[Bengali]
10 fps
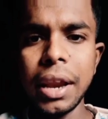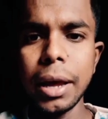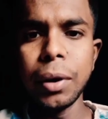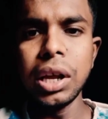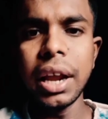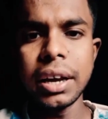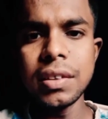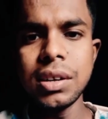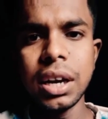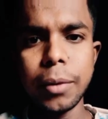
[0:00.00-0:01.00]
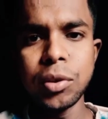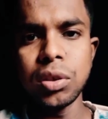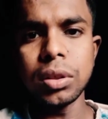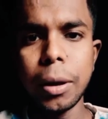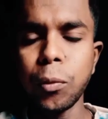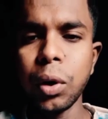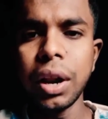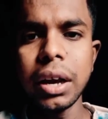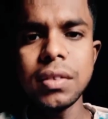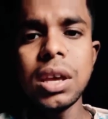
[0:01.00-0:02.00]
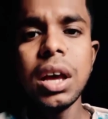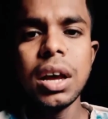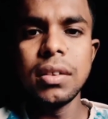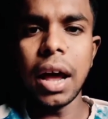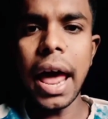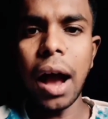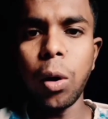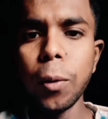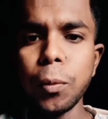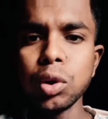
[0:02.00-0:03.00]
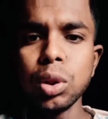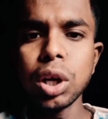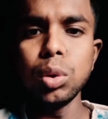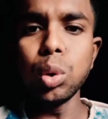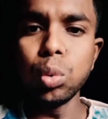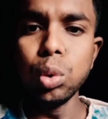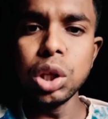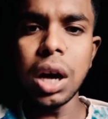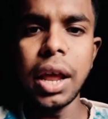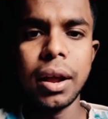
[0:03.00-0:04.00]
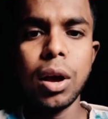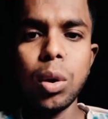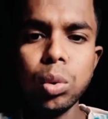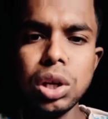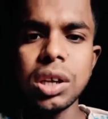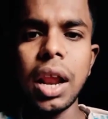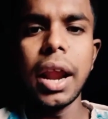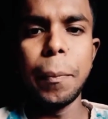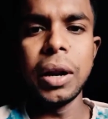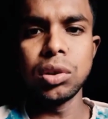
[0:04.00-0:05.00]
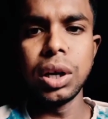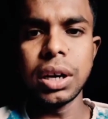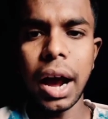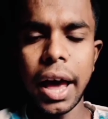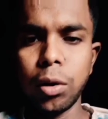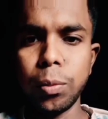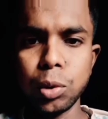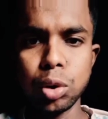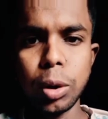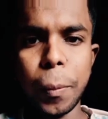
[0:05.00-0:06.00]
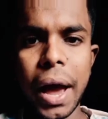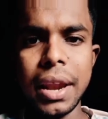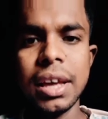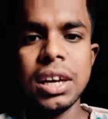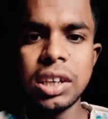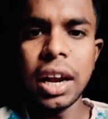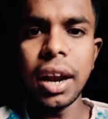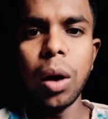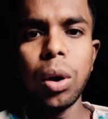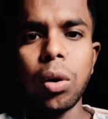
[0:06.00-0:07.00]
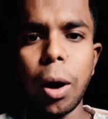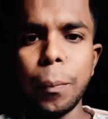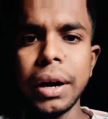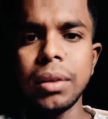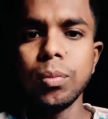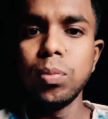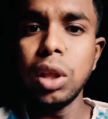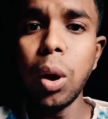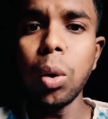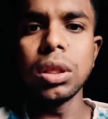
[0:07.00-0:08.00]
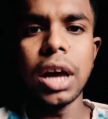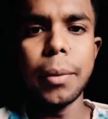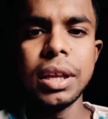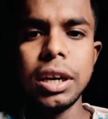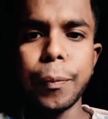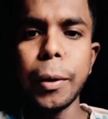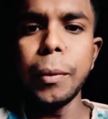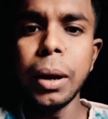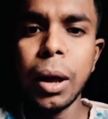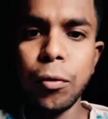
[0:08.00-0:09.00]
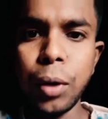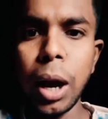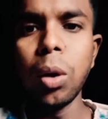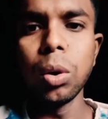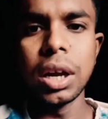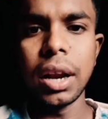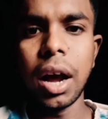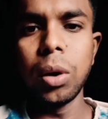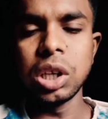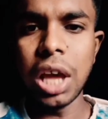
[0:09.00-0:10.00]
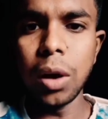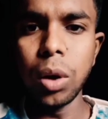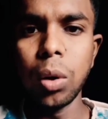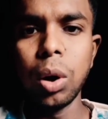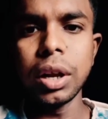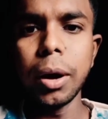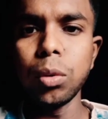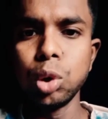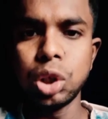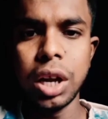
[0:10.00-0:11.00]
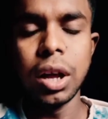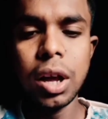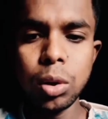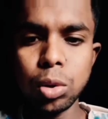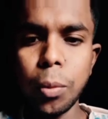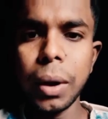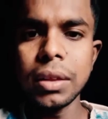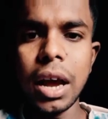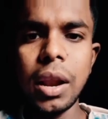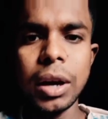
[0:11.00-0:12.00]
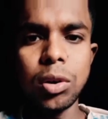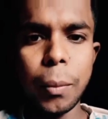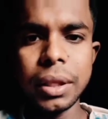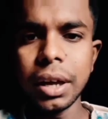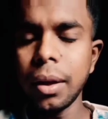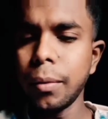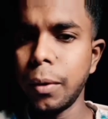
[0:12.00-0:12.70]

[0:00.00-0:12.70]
বানিয়ে বানিয়ে রেখেছি ডেটা ডেটাবেসে সেভ করে রেখেছি যারা এখনও পর্যন্ত কিন্তু কুড়ি সালের উনিশ সালের অ্যাপ্লিকেশনের টাকা এখনও পর্যন্ত পায়নি সেই টাকাগুলো গভর্নমেন্ট দিল কোথায় আমাদের ডিপার্টমেন্ট ফেললো কোথায় টাকাগুলো সেইগুলো হলো কিনা কোশ্চেন তো তোমরা চাইলে একটু আমাদের